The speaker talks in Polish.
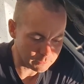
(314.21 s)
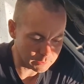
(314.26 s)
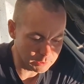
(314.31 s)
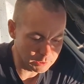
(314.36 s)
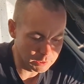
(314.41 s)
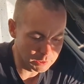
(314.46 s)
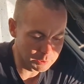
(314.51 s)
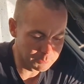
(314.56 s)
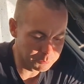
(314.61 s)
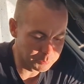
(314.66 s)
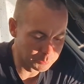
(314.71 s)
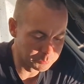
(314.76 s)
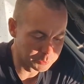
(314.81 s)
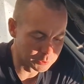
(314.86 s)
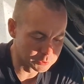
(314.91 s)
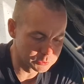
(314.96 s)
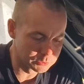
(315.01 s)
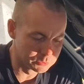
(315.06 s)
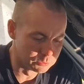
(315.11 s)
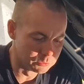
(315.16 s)
E, po
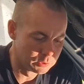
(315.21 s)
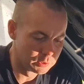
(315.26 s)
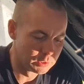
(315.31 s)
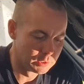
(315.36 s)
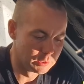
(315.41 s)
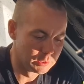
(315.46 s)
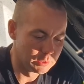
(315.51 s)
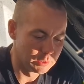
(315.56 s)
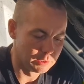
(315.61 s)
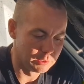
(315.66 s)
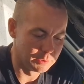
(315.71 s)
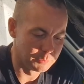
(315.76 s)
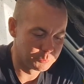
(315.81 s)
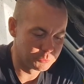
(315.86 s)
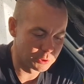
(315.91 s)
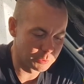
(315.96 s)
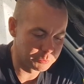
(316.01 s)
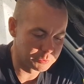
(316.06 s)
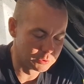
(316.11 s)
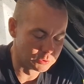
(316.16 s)
prostu e,
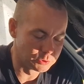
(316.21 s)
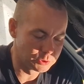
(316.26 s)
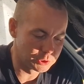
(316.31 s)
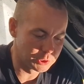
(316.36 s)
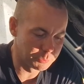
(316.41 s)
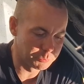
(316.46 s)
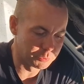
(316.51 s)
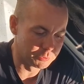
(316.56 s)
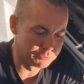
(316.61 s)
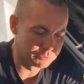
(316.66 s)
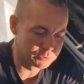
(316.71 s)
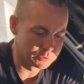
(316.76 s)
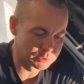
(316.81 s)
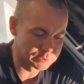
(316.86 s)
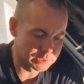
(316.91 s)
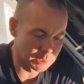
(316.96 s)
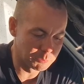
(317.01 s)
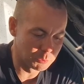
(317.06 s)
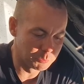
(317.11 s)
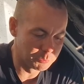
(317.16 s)
przepchnąć te, to
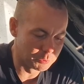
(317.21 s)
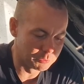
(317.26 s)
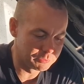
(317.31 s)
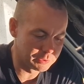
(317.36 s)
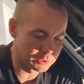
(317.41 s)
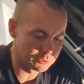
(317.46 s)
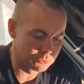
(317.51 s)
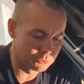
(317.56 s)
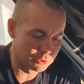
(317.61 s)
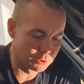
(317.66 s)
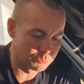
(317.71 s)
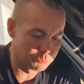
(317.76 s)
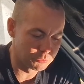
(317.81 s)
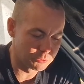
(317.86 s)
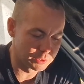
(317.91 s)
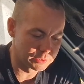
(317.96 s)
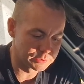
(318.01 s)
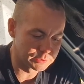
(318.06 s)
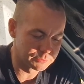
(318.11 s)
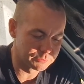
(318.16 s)
samo powietrze
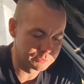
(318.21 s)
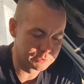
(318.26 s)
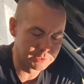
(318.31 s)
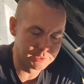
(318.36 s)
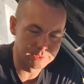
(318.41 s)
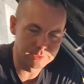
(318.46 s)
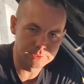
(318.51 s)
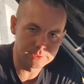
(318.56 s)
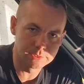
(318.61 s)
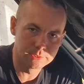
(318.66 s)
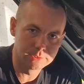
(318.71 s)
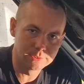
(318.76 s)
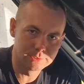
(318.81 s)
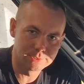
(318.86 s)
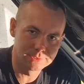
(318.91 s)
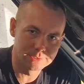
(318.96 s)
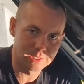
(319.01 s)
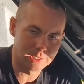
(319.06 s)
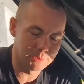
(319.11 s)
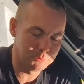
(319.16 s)
przez wtrysk,
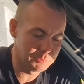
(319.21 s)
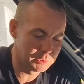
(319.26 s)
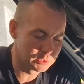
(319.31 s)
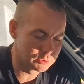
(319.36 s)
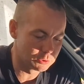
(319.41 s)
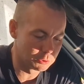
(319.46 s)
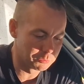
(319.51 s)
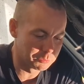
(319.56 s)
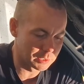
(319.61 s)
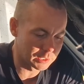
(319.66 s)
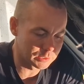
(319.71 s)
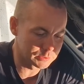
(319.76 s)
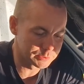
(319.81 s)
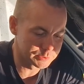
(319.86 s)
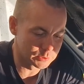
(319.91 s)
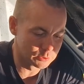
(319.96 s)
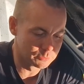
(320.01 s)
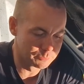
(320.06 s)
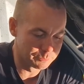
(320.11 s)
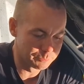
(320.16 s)
zajmie to
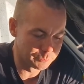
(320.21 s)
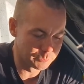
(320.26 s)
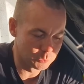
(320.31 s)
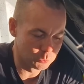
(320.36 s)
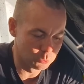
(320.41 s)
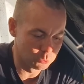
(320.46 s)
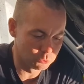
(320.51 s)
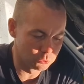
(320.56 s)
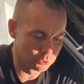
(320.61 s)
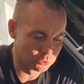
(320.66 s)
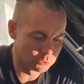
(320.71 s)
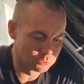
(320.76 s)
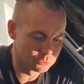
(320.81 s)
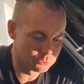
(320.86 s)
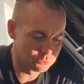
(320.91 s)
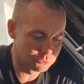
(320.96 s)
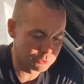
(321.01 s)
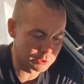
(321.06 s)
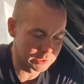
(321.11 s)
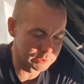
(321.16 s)
bardzo dużo
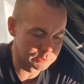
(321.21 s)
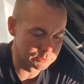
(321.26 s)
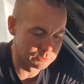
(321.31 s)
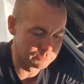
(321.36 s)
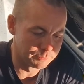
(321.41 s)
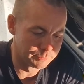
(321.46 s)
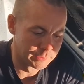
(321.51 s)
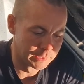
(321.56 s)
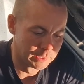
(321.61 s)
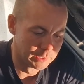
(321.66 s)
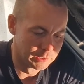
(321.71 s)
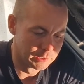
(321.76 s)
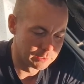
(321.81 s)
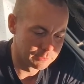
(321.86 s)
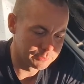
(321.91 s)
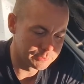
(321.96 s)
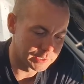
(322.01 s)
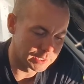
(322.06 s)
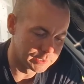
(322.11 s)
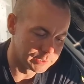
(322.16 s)
czasu.
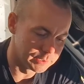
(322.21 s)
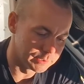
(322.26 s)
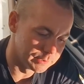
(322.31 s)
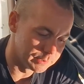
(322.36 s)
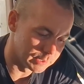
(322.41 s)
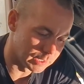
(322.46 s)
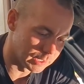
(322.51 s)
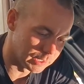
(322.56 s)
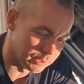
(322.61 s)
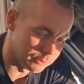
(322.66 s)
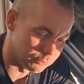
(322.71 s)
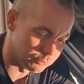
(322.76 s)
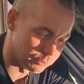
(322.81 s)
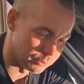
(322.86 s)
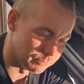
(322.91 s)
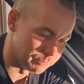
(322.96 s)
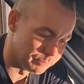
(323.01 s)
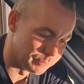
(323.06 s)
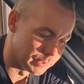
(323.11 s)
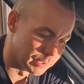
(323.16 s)
Wtedy należy
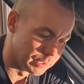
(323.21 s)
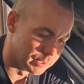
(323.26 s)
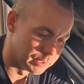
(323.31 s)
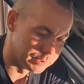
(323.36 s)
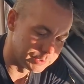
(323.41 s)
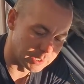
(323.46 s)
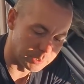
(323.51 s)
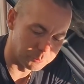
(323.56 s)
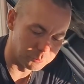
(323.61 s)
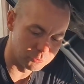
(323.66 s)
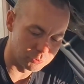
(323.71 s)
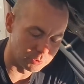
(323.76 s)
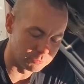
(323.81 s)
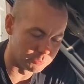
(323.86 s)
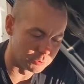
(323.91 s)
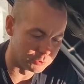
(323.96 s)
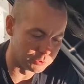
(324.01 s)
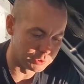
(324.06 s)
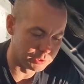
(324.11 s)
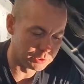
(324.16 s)
te
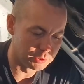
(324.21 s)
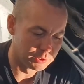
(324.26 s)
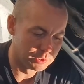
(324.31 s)
przewody